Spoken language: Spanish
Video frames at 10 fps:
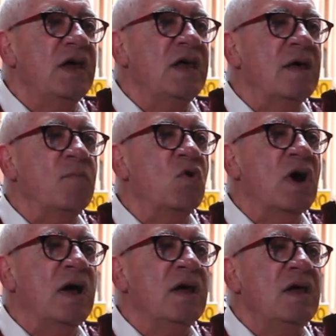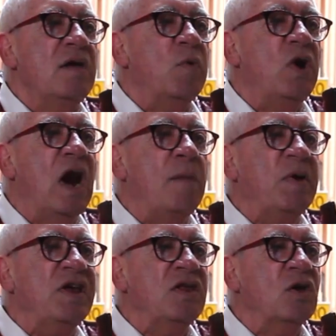y de Burga por el
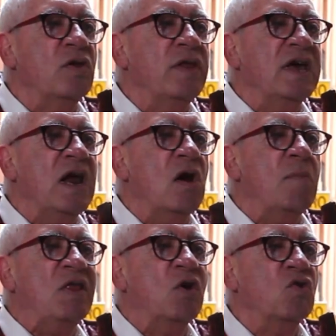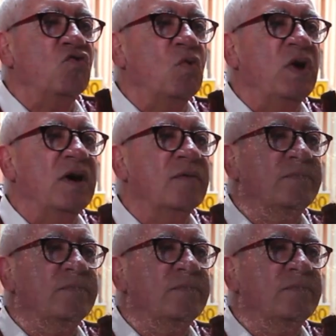apellido de quien lo mandó construir.